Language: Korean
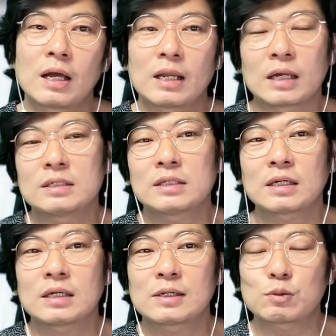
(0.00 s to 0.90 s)
라는
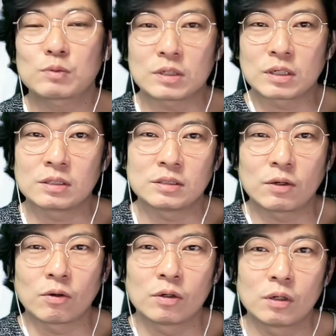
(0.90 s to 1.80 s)
생각이 좀 들기는
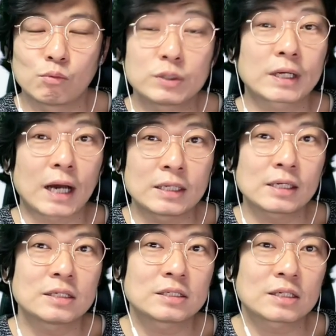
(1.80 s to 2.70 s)
해요. 물론 이제
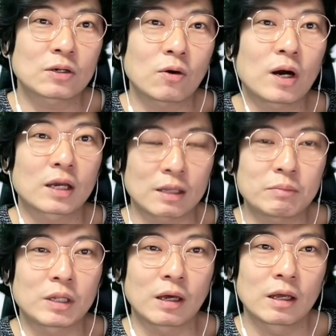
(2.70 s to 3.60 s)
가능해질 것 같긴
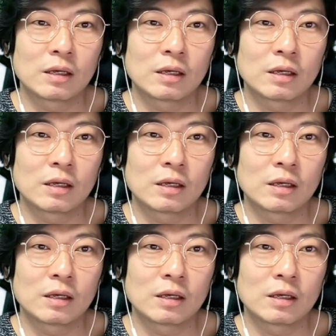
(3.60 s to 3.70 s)
합니다.